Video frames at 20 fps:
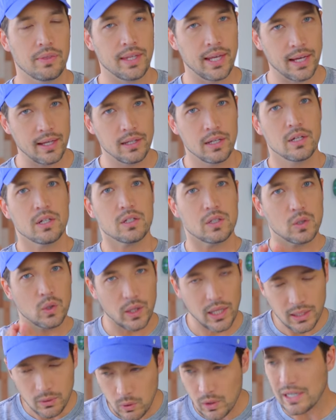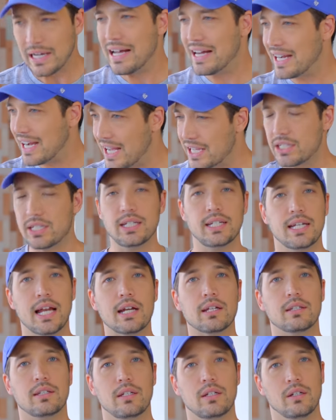ね、それと歌詞に
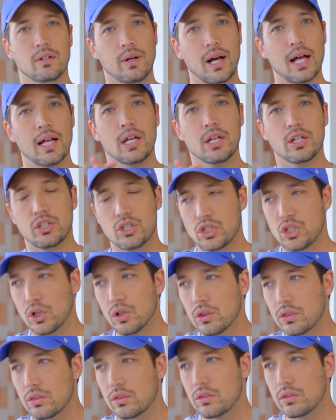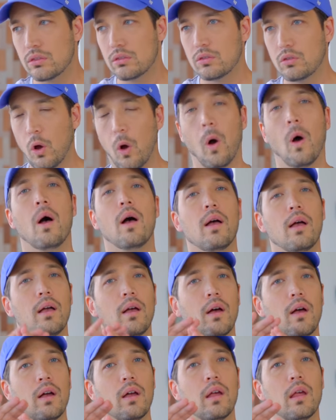なるっていうのはちょっと
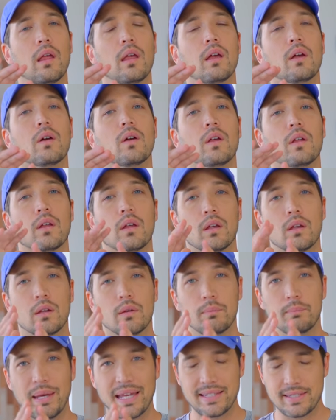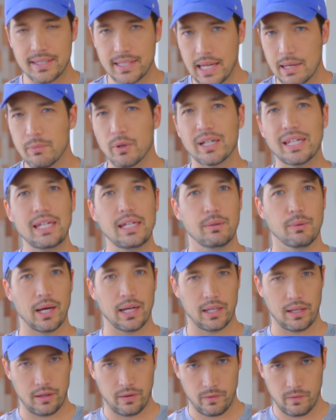別でもいい
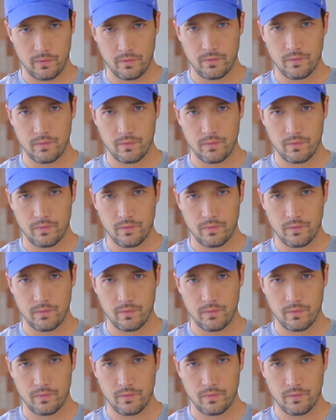わけよ、